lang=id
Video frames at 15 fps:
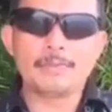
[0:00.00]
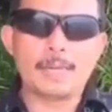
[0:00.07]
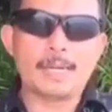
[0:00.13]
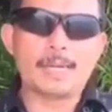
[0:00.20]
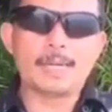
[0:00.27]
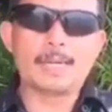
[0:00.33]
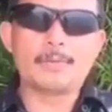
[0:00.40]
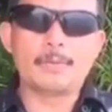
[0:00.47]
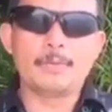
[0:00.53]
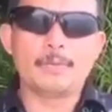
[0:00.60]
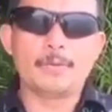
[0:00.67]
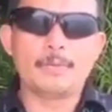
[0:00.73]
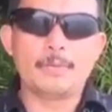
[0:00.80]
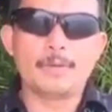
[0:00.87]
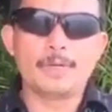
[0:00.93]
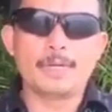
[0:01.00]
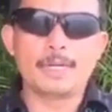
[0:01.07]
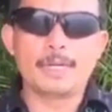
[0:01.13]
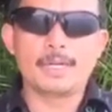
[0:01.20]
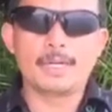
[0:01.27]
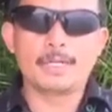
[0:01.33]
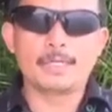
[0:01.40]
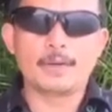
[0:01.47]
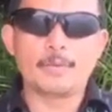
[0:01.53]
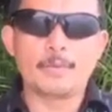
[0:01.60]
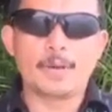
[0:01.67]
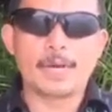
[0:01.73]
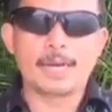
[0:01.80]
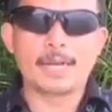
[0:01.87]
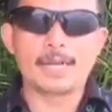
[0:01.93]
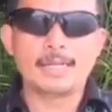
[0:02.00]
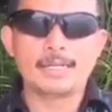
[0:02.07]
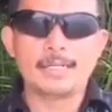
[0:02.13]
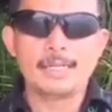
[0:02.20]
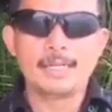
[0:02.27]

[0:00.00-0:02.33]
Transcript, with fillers: padang lamun maupun uh, terumbu karang.